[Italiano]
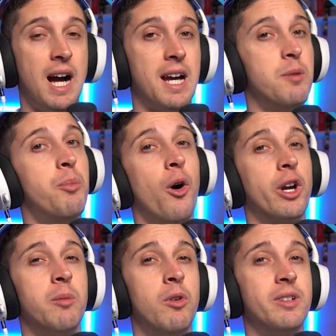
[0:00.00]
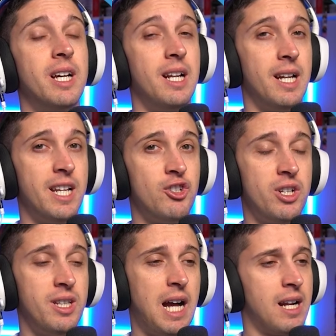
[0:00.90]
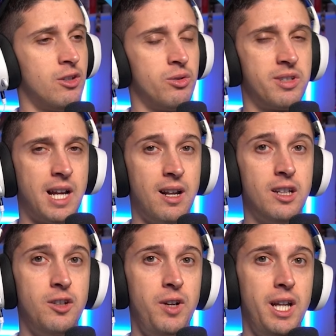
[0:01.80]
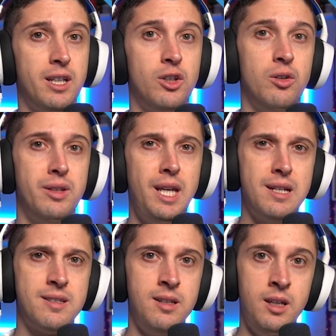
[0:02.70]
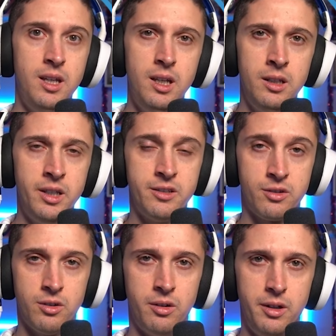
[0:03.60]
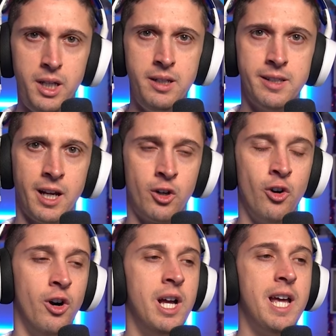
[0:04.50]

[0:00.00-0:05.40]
ai Pokémon leggendari su Scarlatto e Violetto DLC Il Disco Indaco.